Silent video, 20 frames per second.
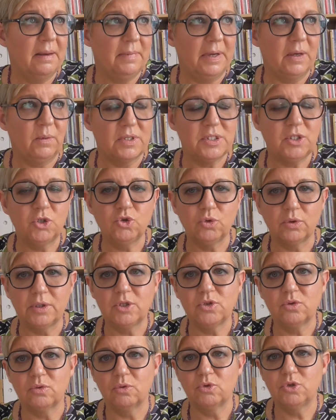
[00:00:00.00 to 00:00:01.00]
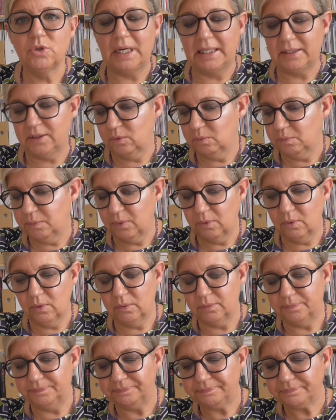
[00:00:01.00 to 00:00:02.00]
ma in questi giorni sono girate un
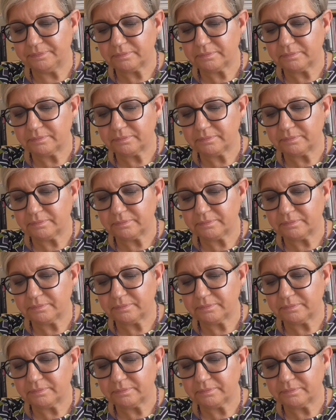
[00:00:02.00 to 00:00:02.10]
po'